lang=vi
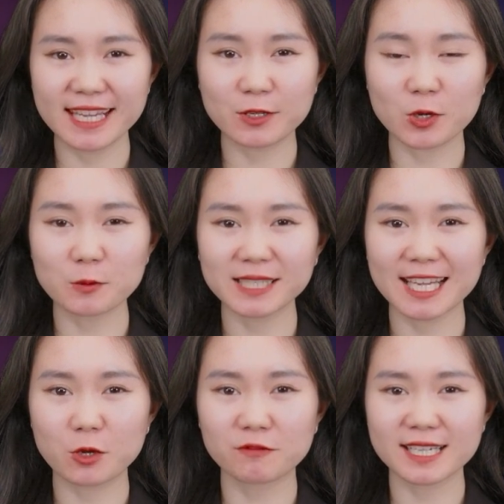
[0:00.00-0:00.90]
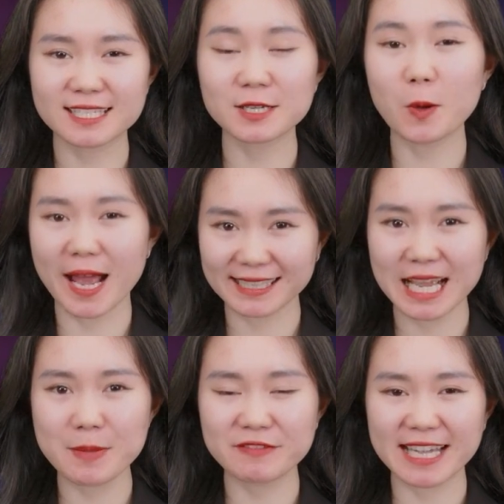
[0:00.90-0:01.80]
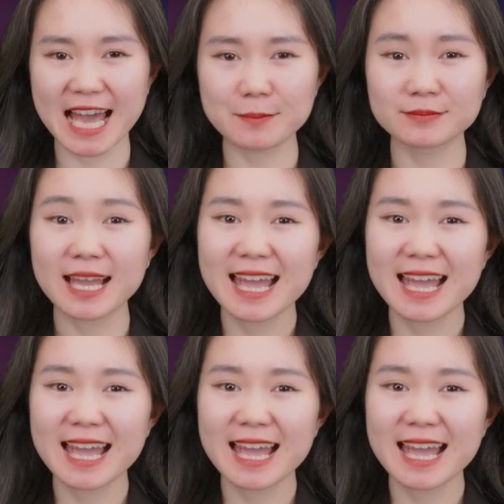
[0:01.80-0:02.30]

của công ty cổ phần chứng khoán KB Việt Nam.